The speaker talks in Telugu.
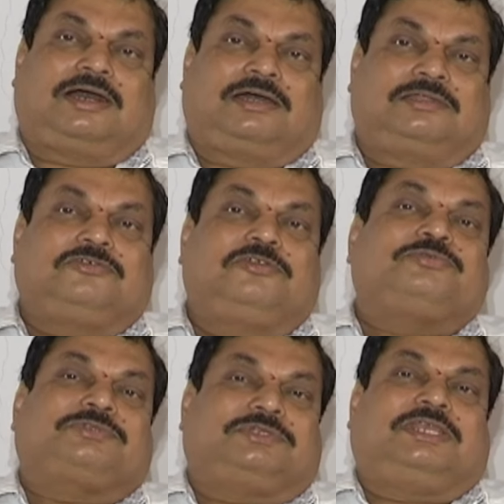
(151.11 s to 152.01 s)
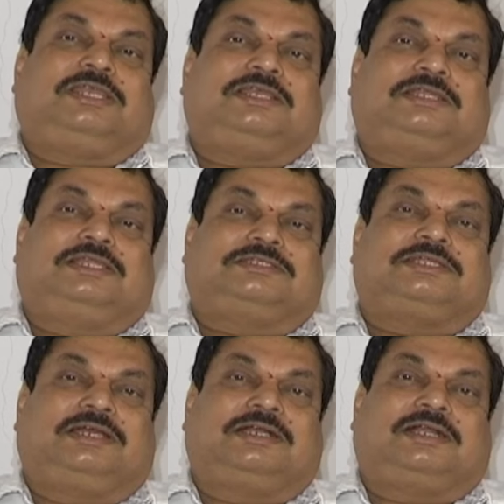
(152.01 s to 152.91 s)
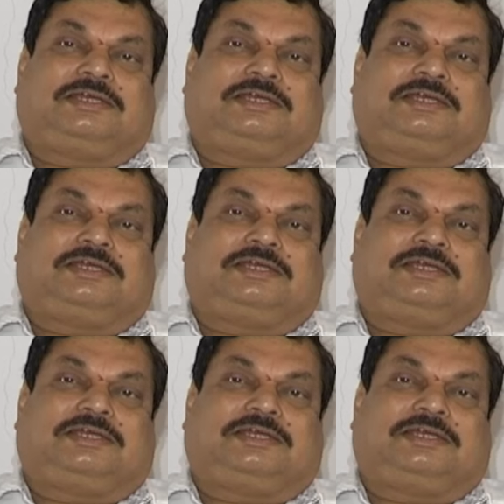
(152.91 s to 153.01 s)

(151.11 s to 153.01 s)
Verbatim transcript: ఆల్ గ్రూప్స్కి నచ్చేలాగా